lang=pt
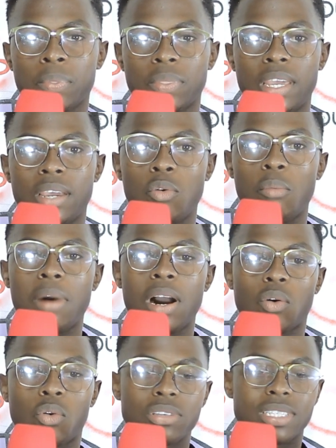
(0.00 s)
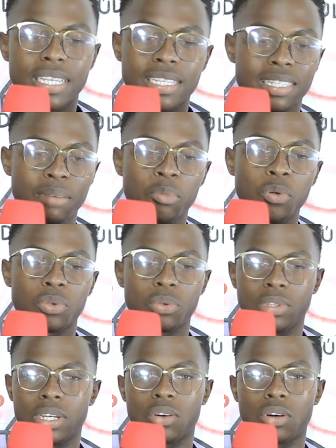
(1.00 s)
Tem uma consciência muito
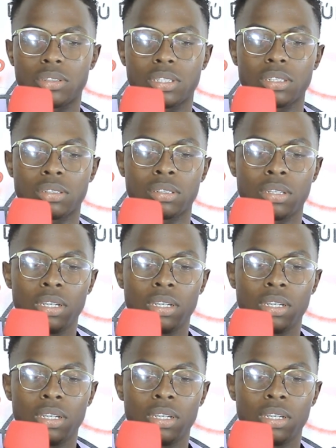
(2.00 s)
de coisas